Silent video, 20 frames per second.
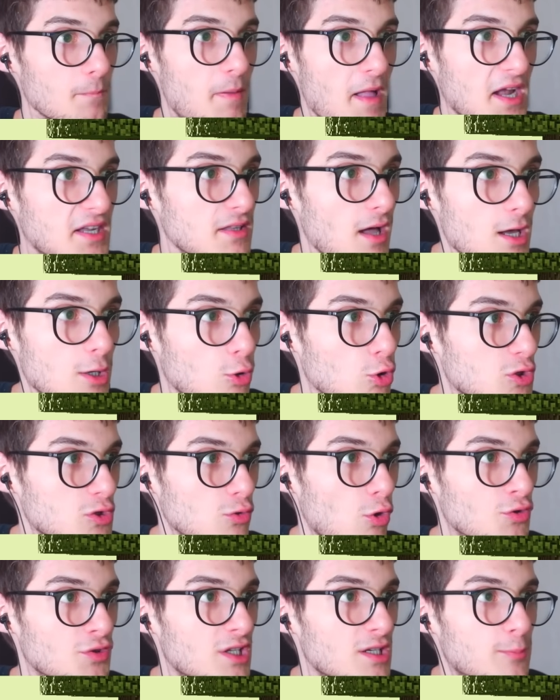Belki de Harkos
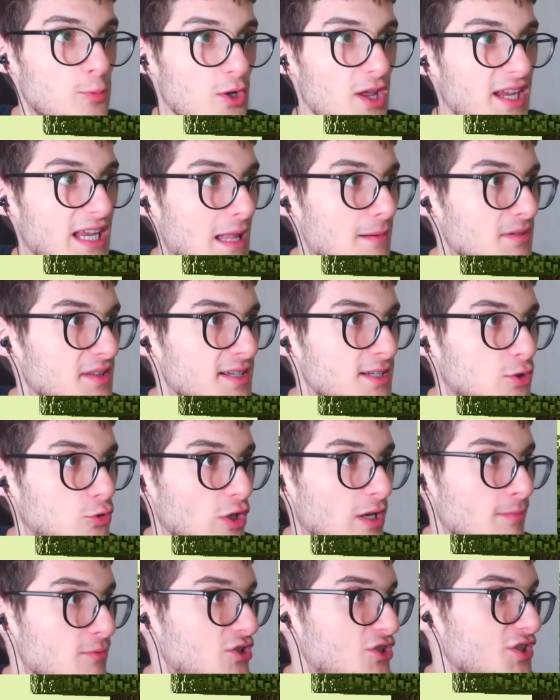onlara buraya gelmelerini
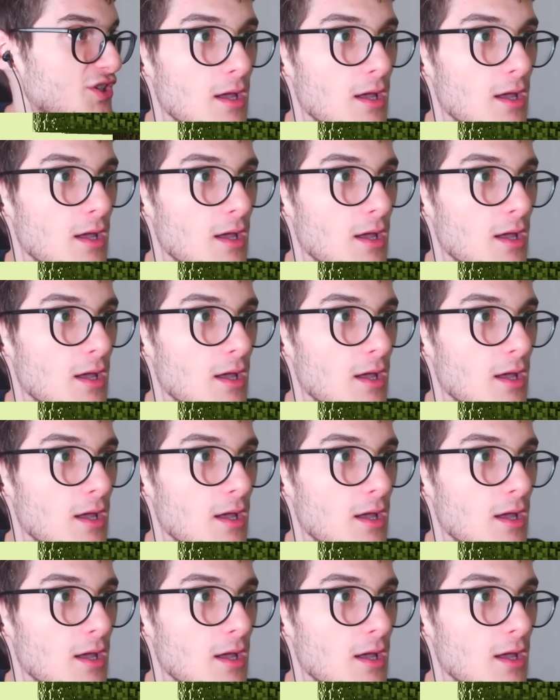söylemiştir.